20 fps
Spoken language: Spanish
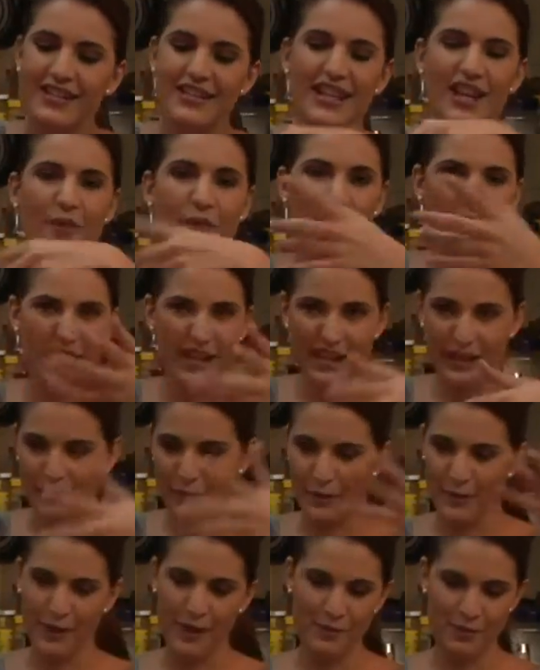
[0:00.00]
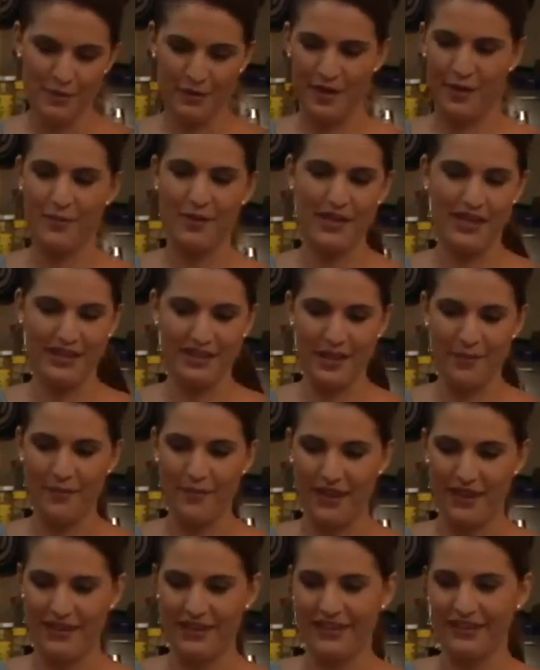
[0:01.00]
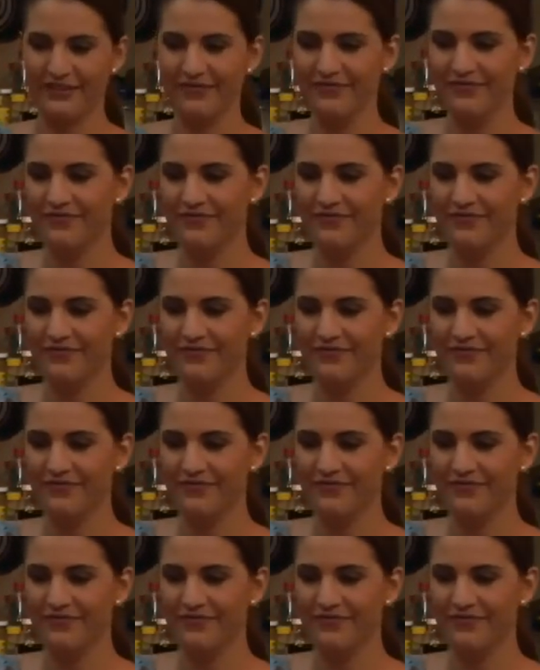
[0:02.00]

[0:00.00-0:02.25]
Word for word: Si lo puedes revolver, pues también está padre.